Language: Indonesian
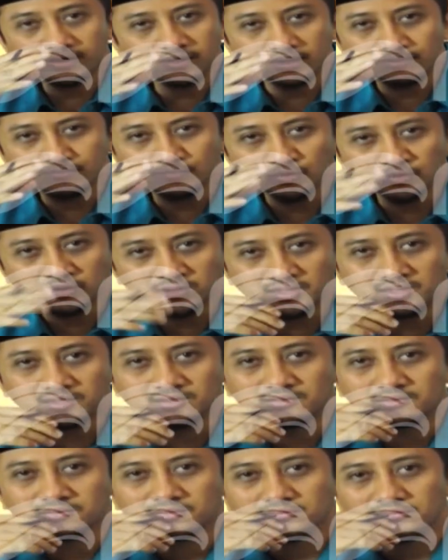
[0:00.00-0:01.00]
yang nggak mungkin
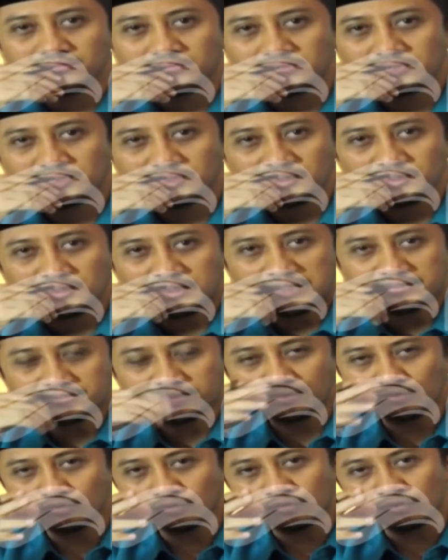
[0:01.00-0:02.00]
gitu,
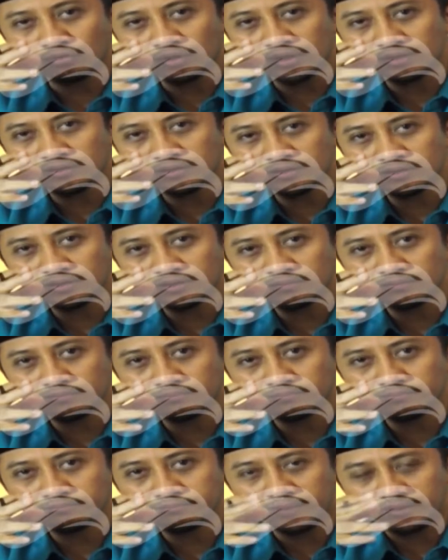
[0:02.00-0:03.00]
asal ukurannya
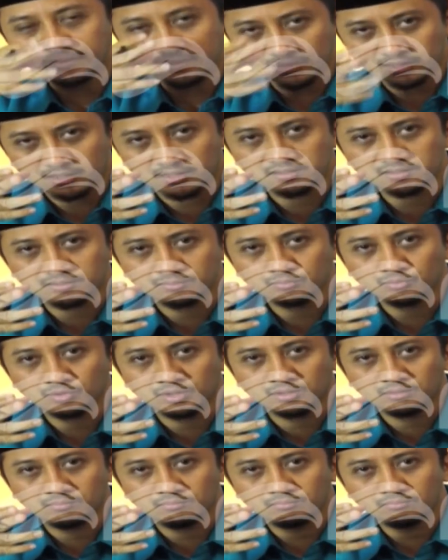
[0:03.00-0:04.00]
panjenengan
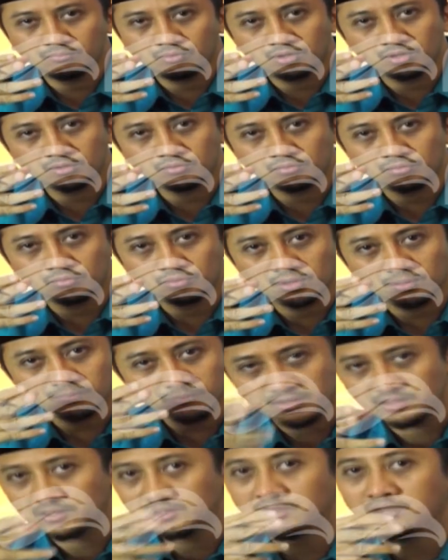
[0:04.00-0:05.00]
semua bukan ukuran
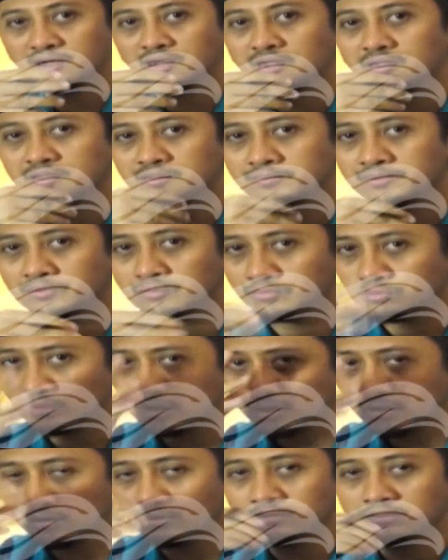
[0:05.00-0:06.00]
panjenengan, tapi
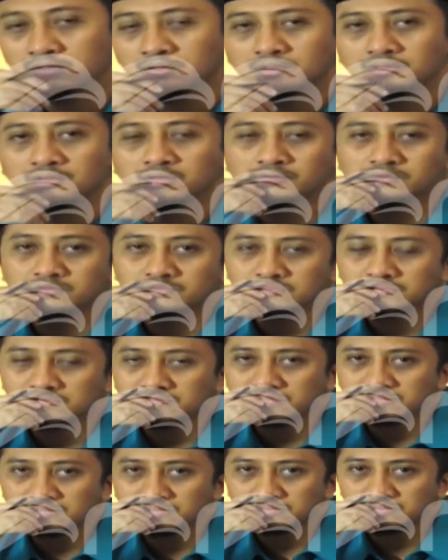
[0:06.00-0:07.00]
ukuran Allah.
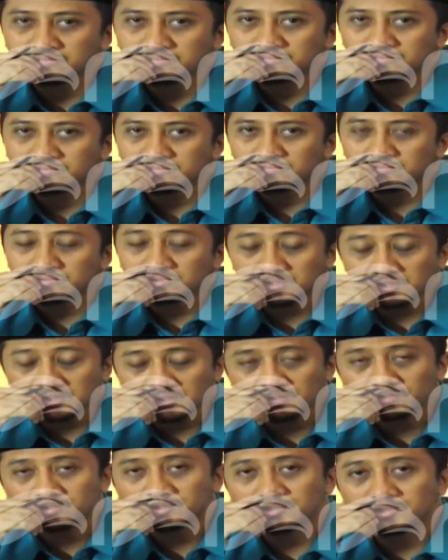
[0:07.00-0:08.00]
Ukuran
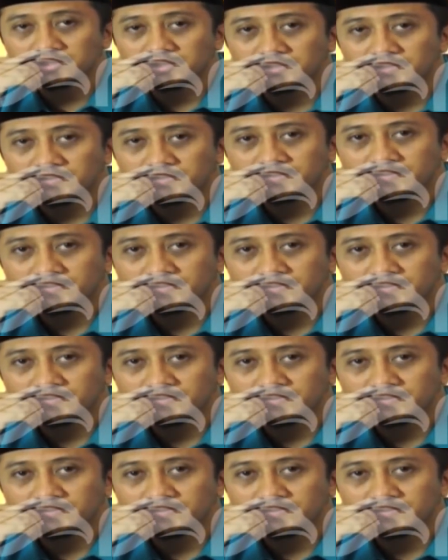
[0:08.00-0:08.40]
Allah. Ya.